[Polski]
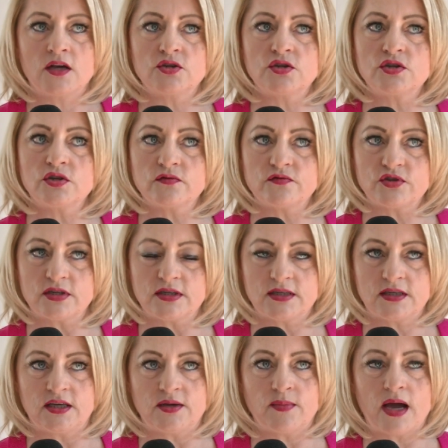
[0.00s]
Życzę
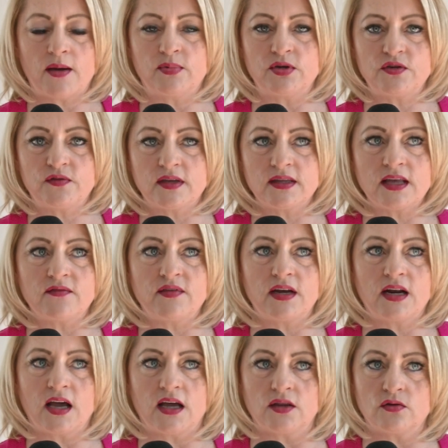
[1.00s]
wszystkim, aby święta
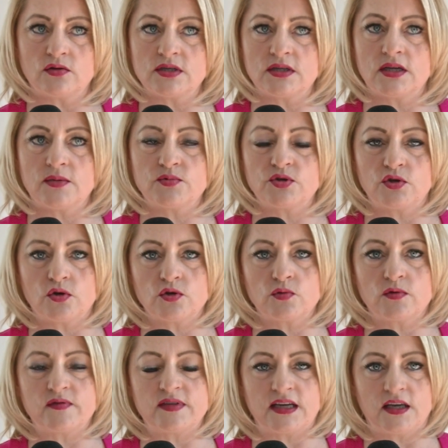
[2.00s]
wielkanocne
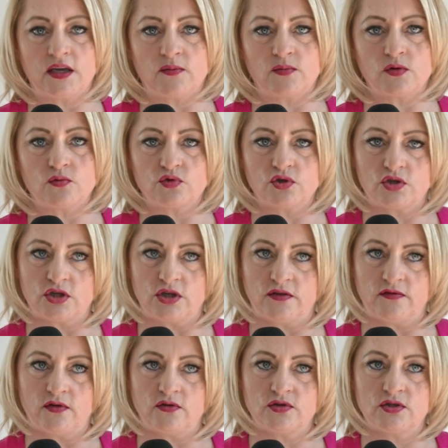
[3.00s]
przyniosły wzajemną
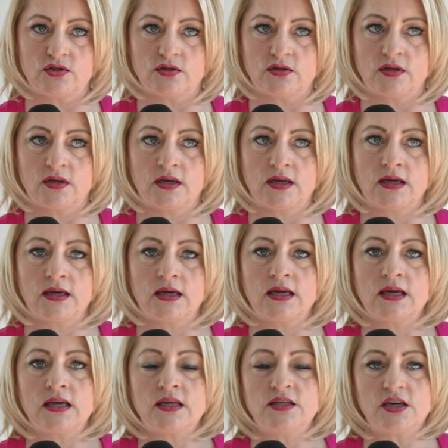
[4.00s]
życzliwość.
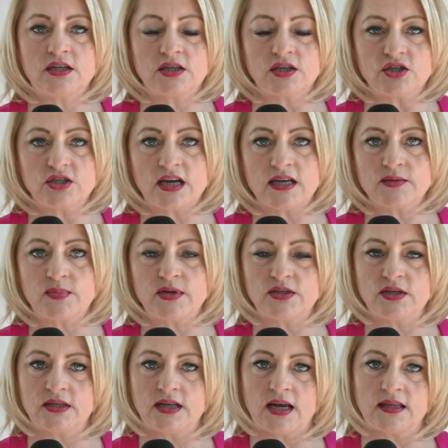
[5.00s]
Niech ten czas
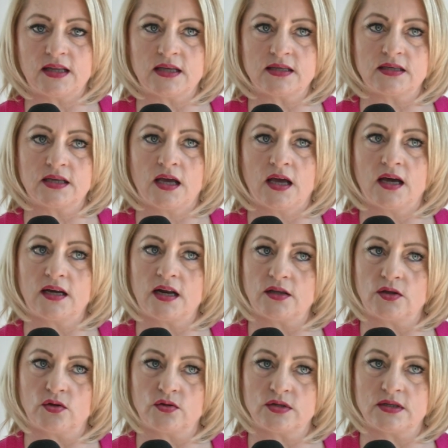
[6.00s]
będzie dla nas
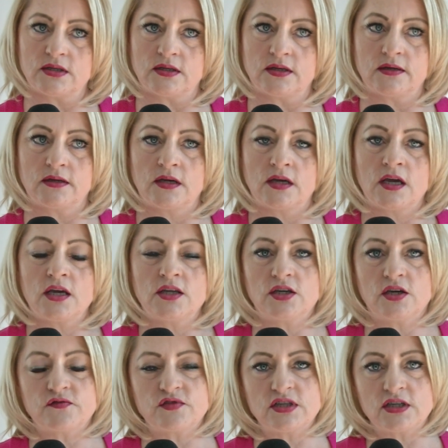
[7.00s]
radosny.
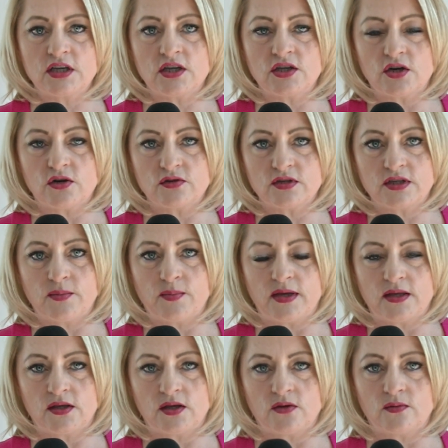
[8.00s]
Niech wszystkie troski
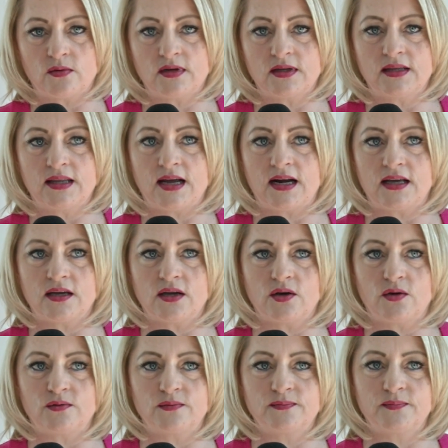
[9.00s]
będą
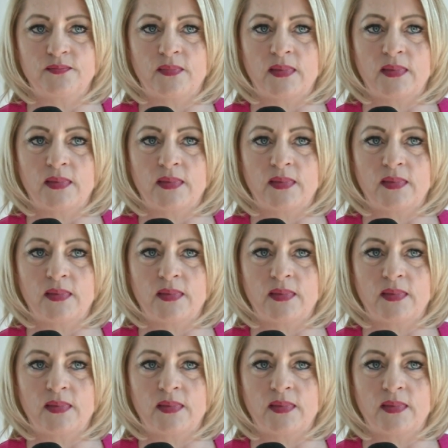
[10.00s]
daleko.